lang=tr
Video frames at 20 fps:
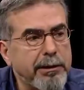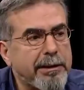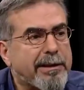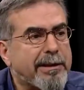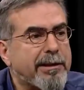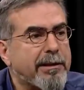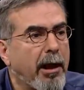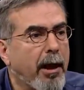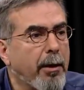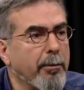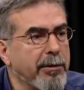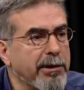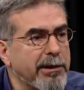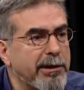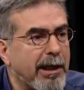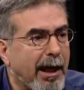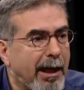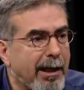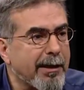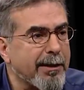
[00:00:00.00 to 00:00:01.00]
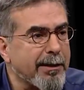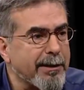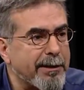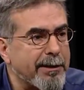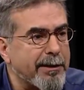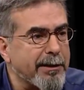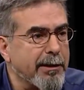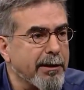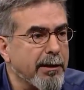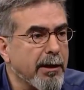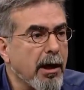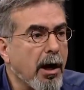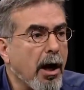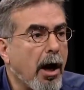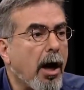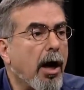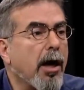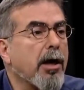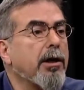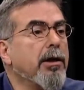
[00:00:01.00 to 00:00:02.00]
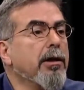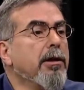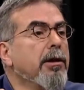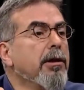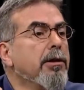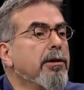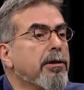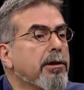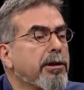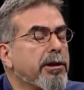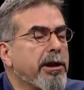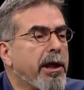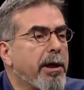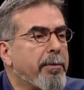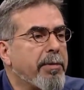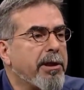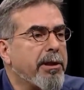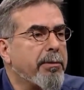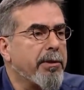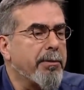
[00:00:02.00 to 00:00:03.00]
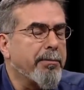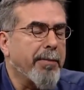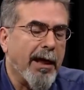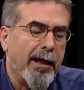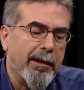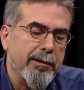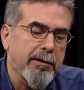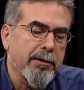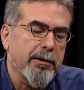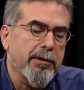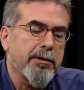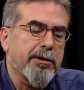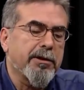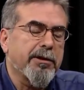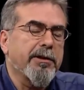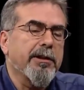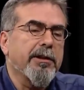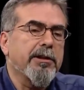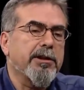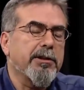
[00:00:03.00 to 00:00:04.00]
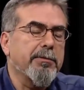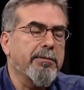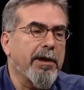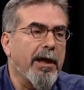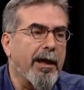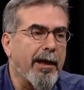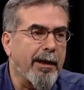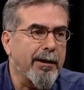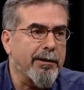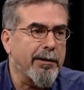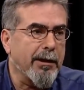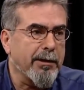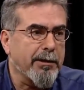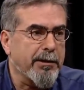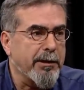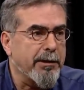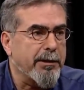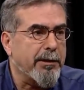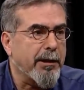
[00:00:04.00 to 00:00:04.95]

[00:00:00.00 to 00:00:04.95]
İslam'ın tanrısı akıllıdır diyebilir mi? Ben size şimdi en az 6-7